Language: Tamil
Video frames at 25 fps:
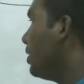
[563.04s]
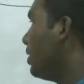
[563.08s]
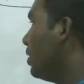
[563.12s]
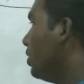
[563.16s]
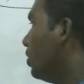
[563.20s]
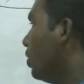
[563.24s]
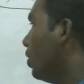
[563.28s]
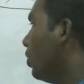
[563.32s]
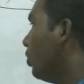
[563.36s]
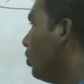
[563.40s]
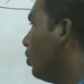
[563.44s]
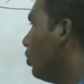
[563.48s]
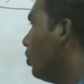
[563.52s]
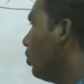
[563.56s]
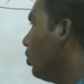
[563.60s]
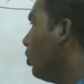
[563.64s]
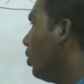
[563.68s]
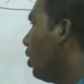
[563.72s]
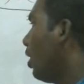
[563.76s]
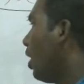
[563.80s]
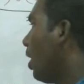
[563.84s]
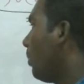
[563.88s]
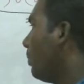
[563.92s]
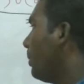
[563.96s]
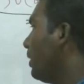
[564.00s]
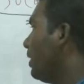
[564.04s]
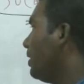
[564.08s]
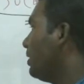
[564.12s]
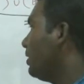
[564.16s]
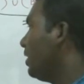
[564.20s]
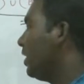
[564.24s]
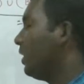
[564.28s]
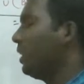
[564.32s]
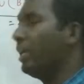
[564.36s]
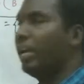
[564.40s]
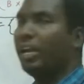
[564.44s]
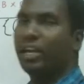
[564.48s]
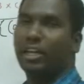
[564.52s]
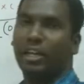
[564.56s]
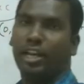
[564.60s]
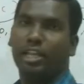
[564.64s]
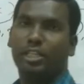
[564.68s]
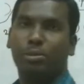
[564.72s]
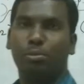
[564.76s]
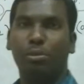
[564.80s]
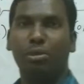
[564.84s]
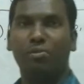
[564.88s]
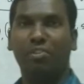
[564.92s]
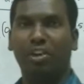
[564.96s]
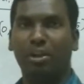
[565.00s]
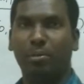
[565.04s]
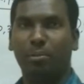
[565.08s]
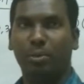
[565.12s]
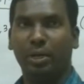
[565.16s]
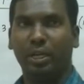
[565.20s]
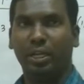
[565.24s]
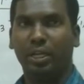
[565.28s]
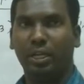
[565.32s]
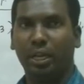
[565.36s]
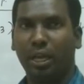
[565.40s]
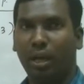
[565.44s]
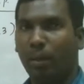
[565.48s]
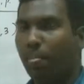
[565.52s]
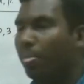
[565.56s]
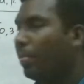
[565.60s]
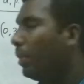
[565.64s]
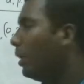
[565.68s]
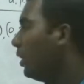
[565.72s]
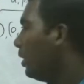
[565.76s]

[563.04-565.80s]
செட்டு தெரியும் அப்போ ஈஸியாக ஏ கிராஸ் பி ஃபைன் பண்ணிக்கலாம்